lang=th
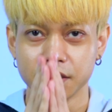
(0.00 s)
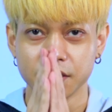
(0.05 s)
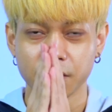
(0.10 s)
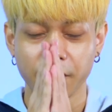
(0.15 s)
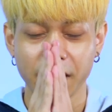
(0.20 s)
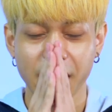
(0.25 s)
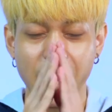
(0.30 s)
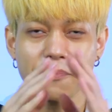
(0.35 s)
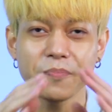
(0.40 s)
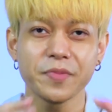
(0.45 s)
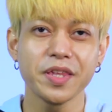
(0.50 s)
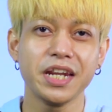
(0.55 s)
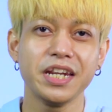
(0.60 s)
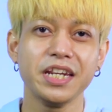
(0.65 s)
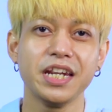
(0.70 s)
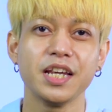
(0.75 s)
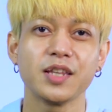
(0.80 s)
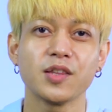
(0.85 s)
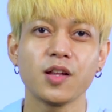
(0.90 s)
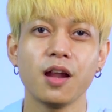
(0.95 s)
สวัสดีครับยิน
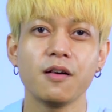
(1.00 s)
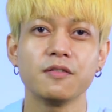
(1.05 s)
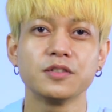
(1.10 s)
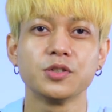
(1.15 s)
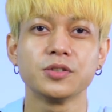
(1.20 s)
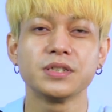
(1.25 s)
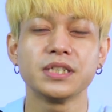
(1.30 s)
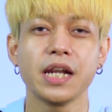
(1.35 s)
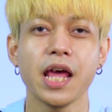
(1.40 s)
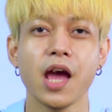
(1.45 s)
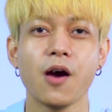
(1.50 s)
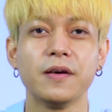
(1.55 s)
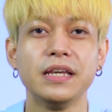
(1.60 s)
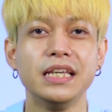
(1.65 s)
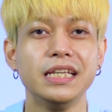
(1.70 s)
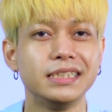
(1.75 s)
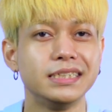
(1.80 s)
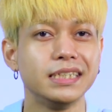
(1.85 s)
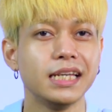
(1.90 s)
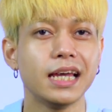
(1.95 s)
ดีต้อนรับสู่ Channel
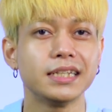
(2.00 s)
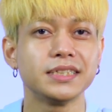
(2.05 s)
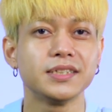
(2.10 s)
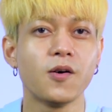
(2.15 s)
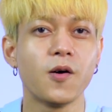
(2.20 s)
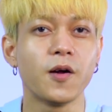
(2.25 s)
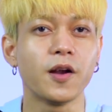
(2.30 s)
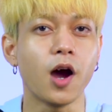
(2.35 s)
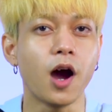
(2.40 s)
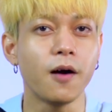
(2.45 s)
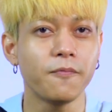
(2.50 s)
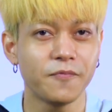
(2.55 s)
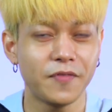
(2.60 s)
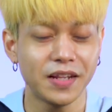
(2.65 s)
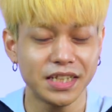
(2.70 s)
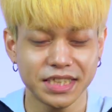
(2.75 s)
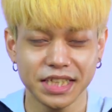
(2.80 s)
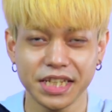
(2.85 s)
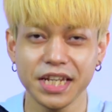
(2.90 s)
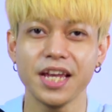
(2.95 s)
อี จี เอ Zone
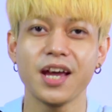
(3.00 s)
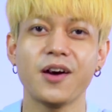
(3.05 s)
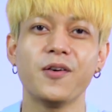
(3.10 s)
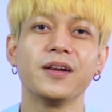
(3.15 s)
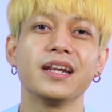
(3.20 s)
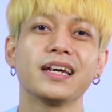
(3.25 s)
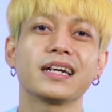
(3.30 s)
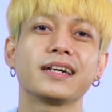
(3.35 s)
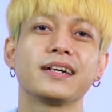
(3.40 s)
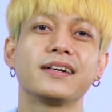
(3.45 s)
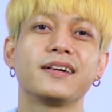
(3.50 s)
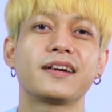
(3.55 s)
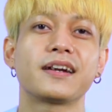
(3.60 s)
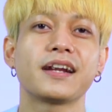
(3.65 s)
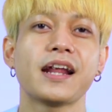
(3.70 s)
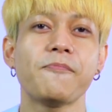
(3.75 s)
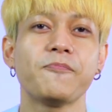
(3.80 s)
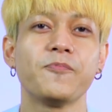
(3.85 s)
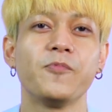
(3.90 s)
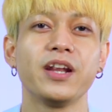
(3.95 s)
Official นะค
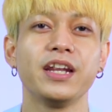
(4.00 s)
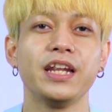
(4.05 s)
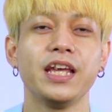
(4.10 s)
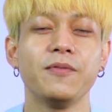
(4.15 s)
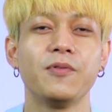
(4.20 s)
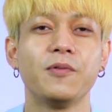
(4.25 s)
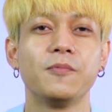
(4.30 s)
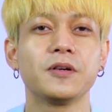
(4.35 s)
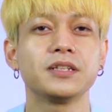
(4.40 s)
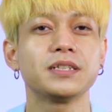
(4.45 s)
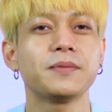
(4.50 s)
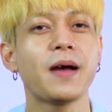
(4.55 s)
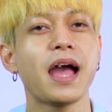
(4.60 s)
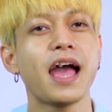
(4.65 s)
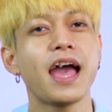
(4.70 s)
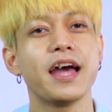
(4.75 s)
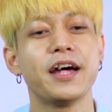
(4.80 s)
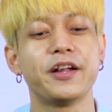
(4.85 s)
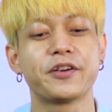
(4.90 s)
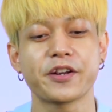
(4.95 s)
รับวันนี้ผมก็จะ
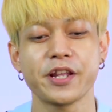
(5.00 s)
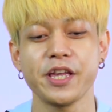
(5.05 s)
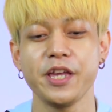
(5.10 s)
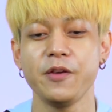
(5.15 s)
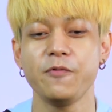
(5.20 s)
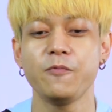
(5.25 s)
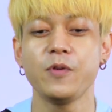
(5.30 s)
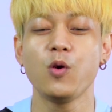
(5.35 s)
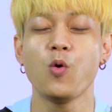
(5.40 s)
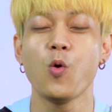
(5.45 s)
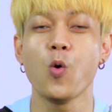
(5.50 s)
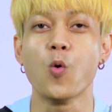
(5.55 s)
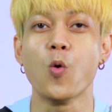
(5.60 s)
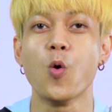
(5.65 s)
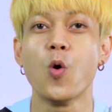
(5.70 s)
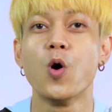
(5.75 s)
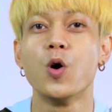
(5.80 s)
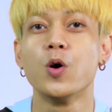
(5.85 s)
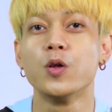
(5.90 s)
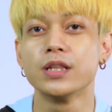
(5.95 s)
มารีวิว
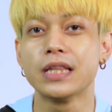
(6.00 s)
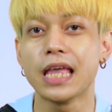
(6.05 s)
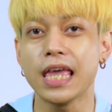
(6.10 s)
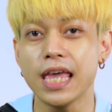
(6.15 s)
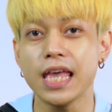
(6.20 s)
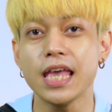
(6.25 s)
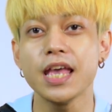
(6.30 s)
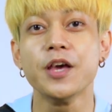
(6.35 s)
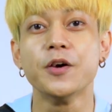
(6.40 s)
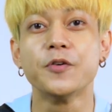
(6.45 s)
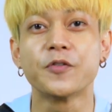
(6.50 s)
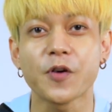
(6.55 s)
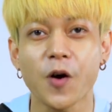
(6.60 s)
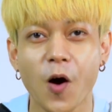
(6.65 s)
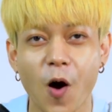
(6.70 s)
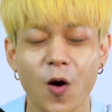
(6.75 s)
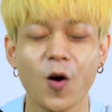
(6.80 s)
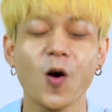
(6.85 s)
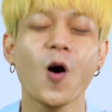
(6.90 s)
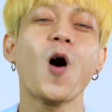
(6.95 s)
ที่ร
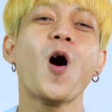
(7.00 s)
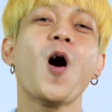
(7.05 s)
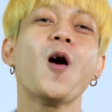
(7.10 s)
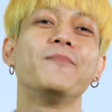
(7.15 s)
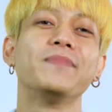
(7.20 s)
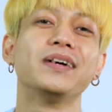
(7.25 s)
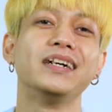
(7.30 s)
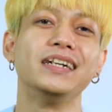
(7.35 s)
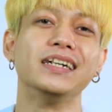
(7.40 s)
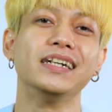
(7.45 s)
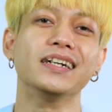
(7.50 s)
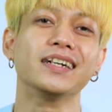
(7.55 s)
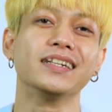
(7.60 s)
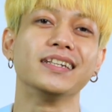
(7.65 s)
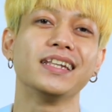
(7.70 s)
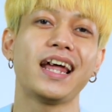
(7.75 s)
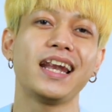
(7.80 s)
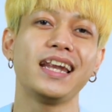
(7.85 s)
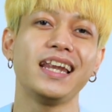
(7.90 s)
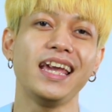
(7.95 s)
องข้อมือ
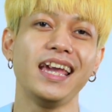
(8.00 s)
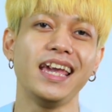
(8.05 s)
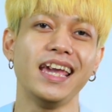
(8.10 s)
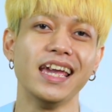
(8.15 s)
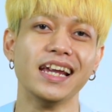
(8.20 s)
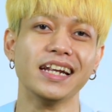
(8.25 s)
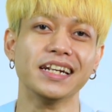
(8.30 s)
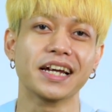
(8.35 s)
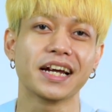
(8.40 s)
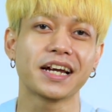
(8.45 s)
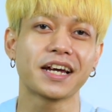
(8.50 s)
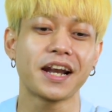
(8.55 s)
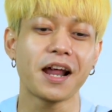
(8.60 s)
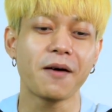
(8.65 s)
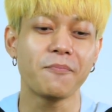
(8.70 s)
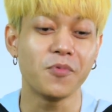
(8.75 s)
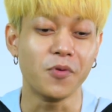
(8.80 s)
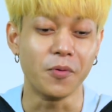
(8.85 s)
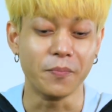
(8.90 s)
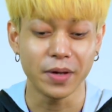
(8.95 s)
นั่นเองนะค
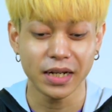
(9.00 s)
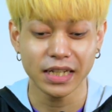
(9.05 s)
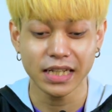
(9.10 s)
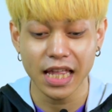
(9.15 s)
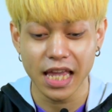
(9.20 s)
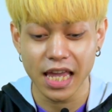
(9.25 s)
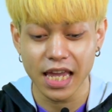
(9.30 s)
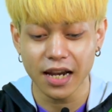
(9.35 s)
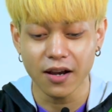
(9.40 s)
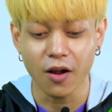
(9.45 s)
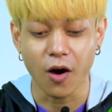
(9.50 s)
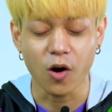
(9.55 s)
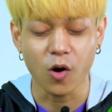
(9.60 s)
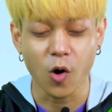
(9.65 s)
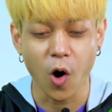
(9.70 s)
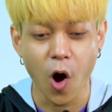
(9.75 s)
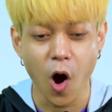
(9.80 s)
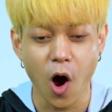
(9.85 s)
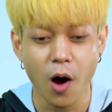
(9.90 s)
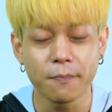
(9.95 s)
รับผมเป็นที่รอง
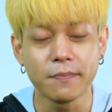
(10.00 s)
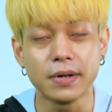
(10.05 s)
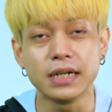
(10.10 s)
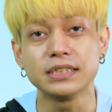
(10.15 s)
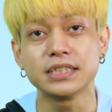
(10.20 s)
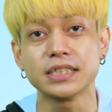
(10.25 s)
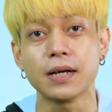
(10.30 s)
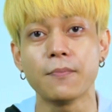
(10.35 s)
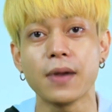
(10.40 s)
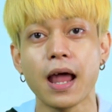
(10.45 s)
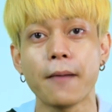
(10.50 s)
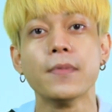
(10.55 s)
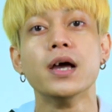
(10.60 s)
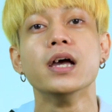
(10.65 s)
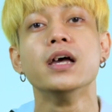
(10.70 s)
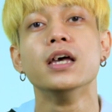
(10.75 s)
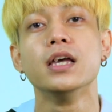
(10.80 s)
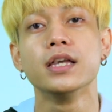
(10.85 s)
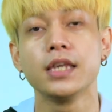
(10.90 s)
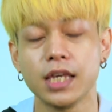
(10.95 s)
ข้อมือสำหรับ
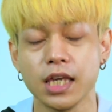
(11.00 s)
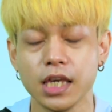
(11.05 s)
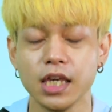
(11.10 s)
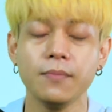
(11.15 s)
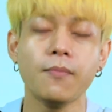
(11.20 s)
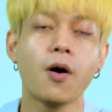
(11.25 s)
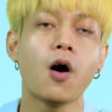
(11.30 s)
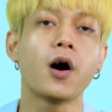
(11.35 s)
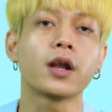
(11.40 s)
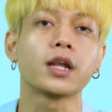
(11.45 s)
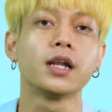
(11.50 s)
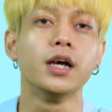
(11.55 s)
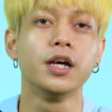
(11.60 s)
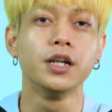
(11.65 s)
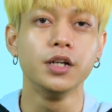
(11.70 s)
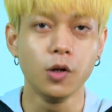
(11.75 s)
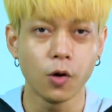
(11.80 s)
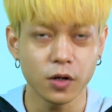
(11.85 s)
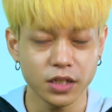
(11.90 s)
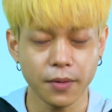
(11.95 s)
คีย์บอร์ด
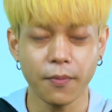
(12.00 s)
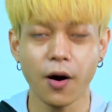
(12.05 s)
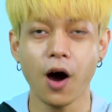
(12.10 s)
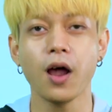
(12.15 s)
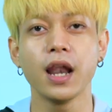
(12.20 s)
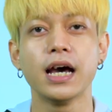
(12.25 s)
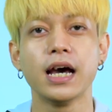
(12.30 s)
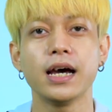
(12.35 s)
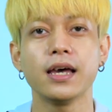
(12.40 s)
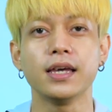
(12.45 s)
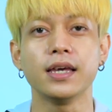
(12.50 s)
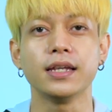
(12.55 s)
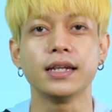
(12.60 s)
โดยเฉพาะเลย